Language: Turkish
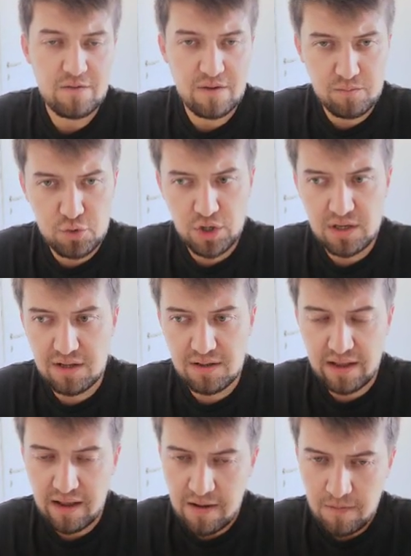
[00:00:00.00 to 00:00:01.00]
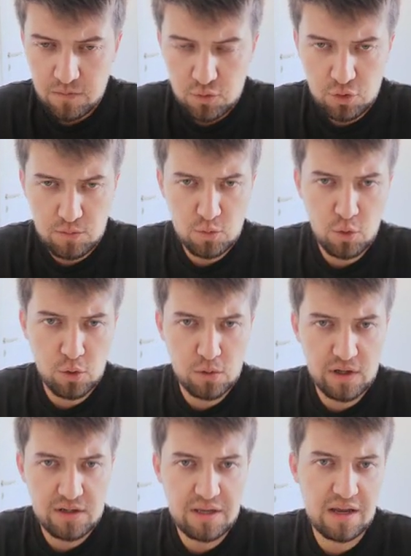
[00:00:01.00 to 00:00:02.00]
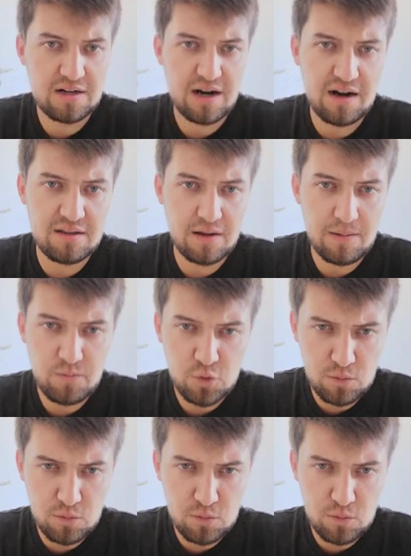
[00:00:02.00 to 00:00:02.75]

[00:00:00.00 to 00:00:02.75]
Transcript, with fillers: Ve bu şekilde tüm konuları tekrar edelim.